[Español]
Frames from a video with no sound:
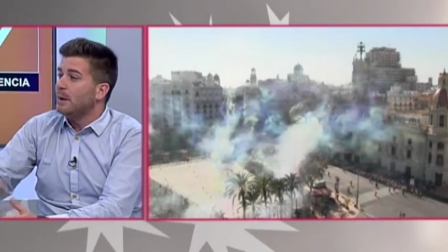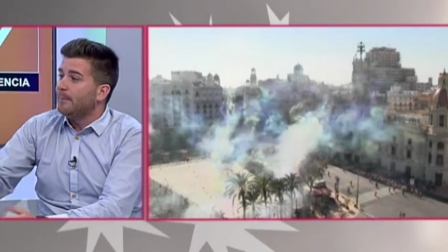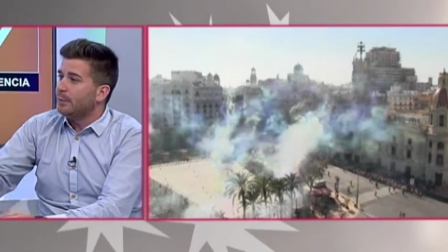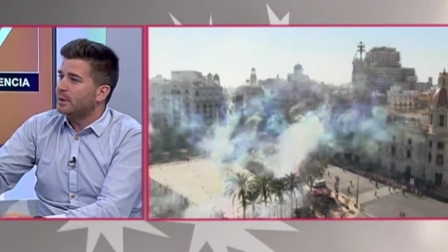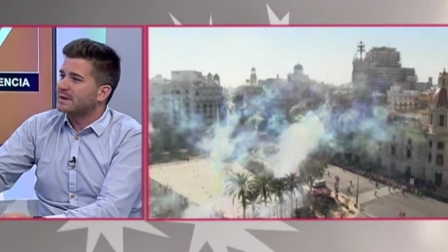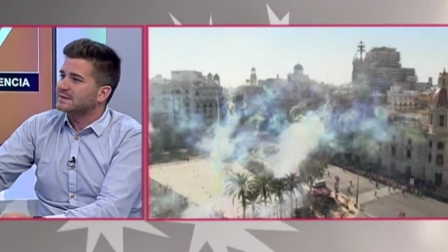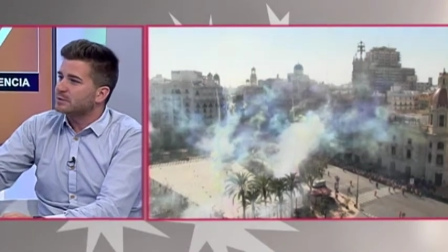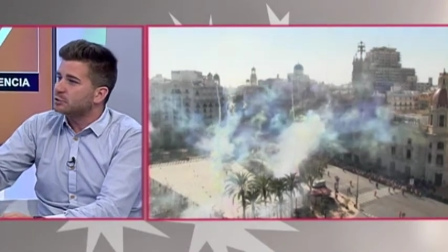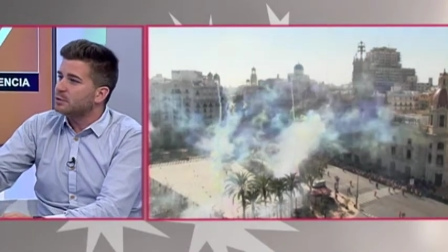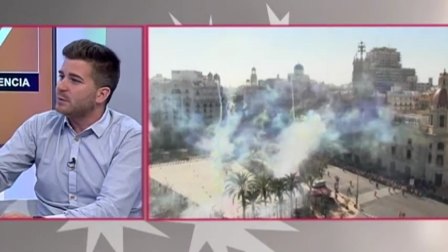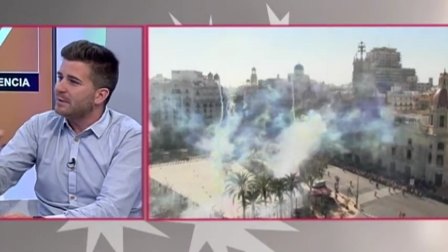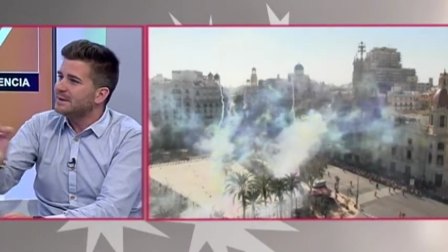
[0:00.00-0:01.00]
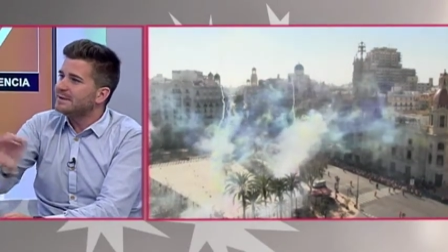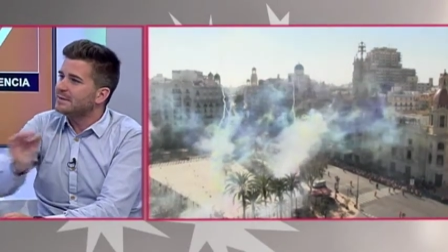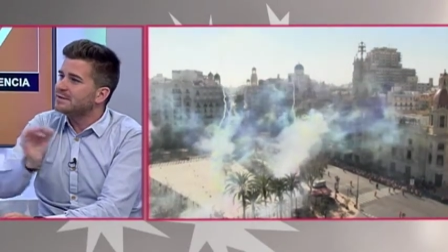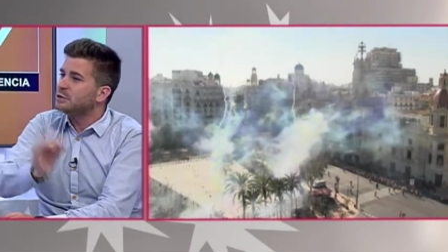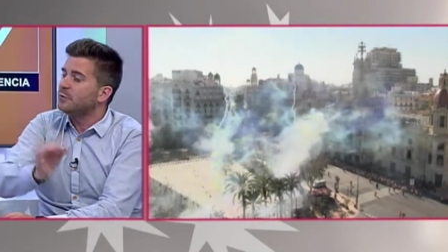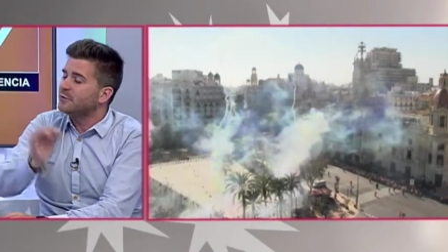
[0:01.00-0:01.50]
porque exhaustivamente
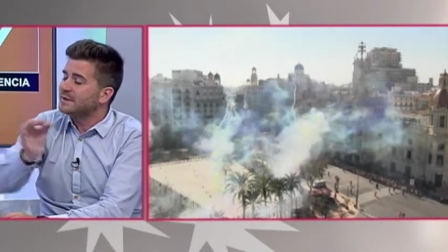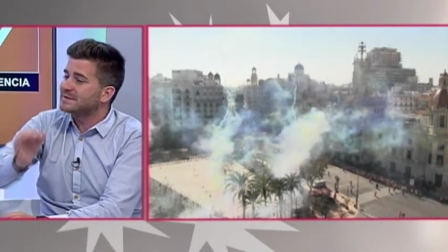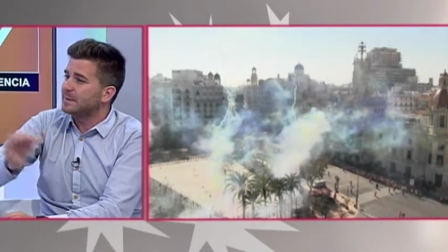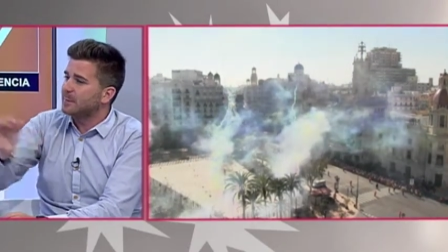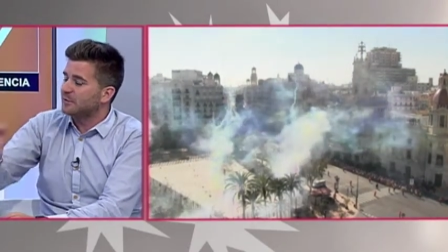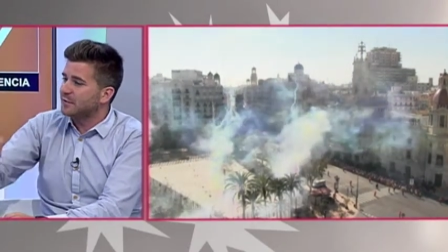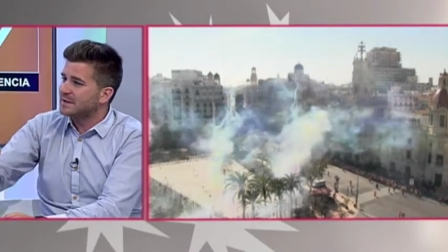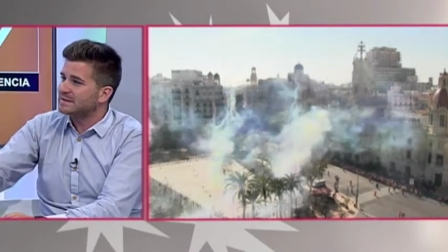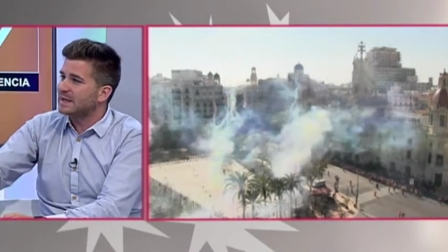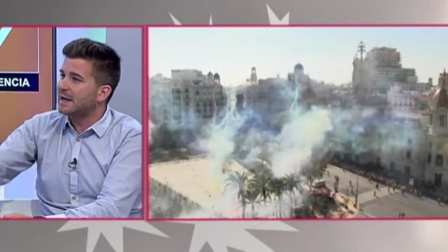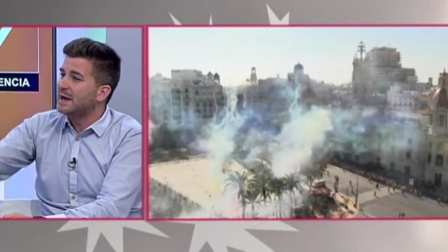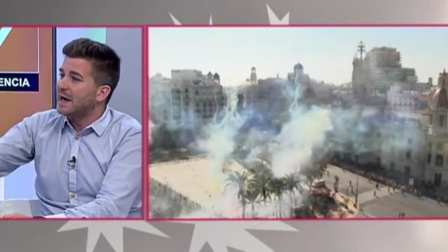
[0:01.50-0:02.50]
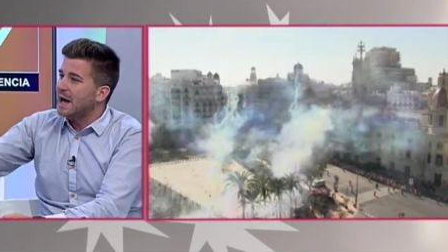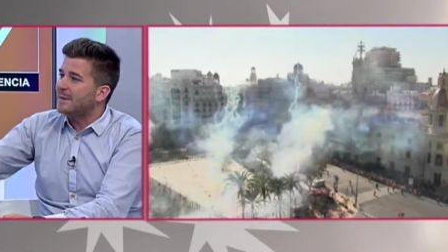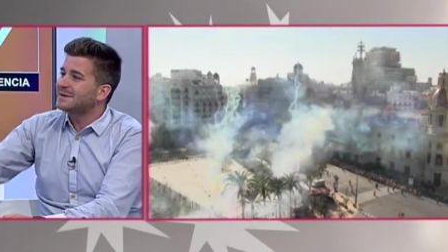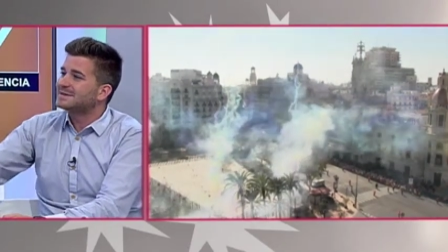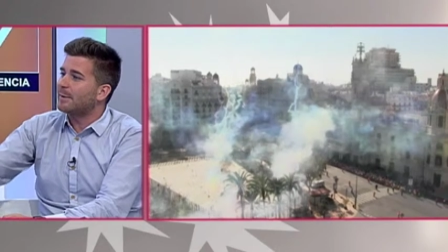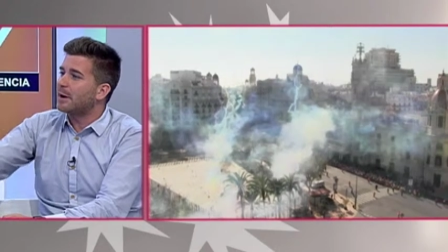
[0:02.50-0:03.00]
habéis ido fiesta por fiesta,
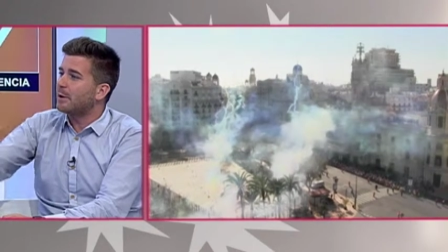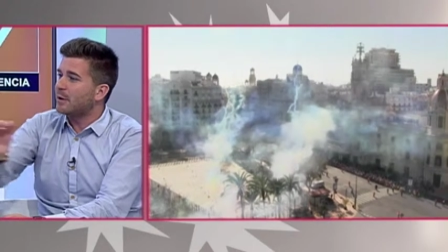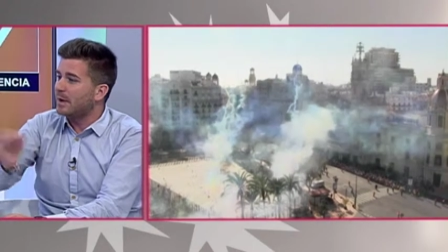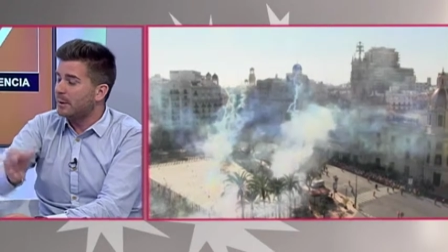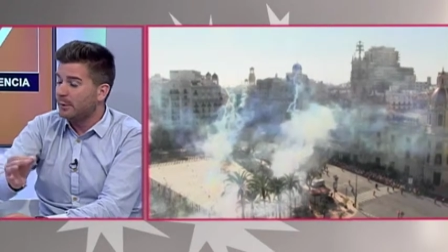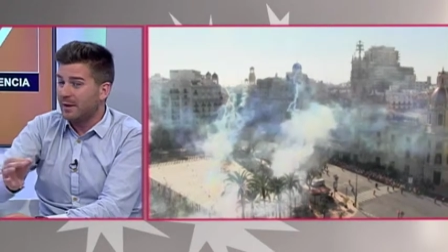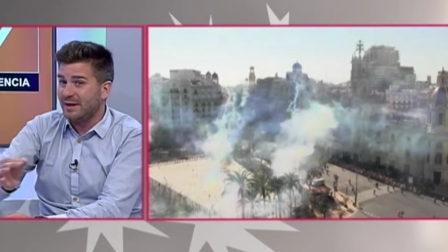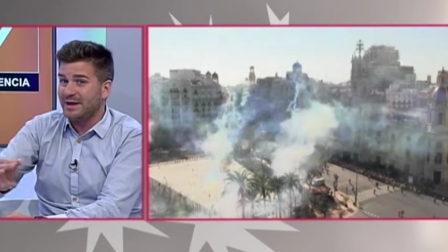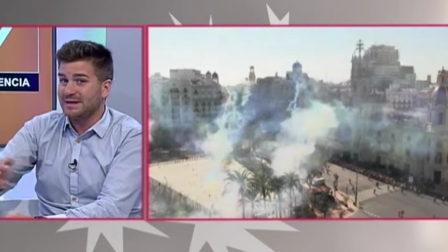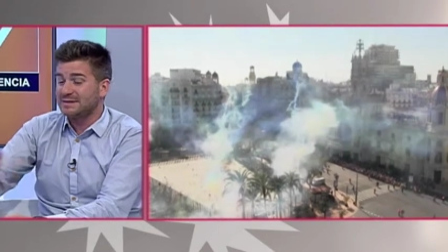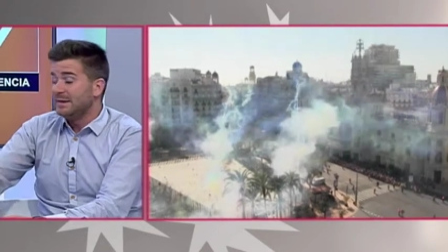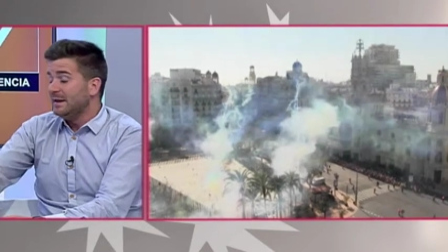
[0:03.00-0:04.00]
habéis trabajado cada una de ellas,